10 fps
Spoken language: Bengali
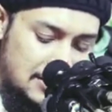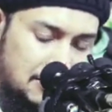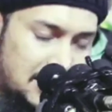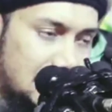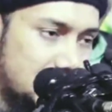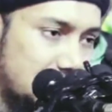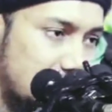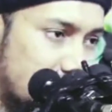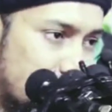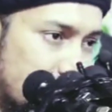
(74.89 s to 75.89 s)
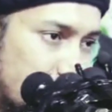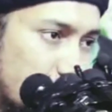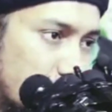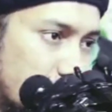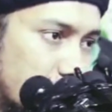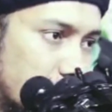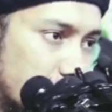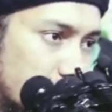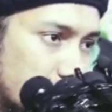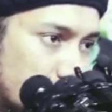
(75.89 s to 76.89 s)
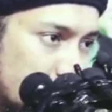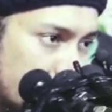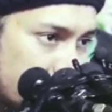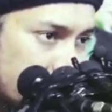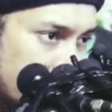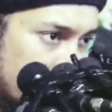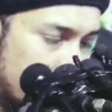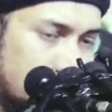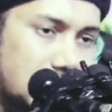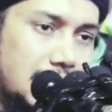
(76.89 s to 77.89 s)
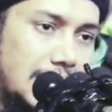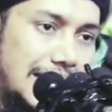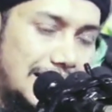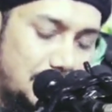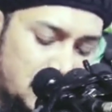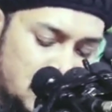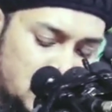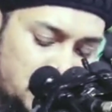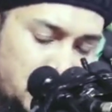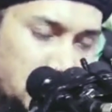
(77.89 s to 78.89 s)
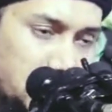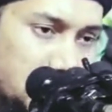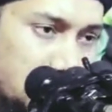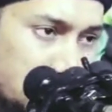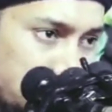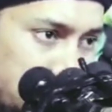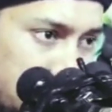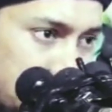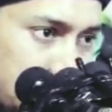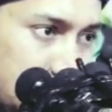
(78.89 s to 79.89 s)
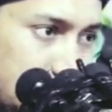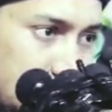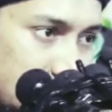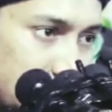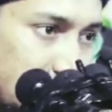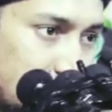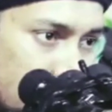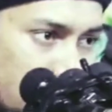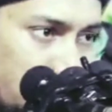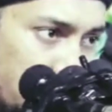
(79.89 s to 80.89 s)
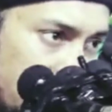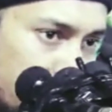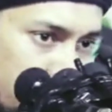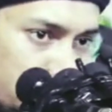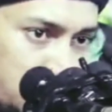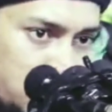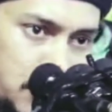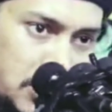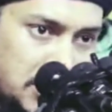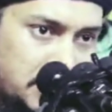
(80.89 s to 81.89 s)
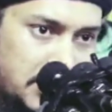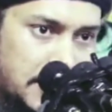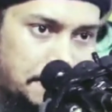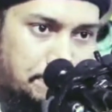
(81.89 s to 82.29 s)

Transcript: মাখরাজের কারণে অক্ষরের উনিশ বিশের কারণে এমন অর্থ পরিবর্তন হতে পারে যে ইমান এবং কুফুরির প্রশ্ন চলে আসতে পারে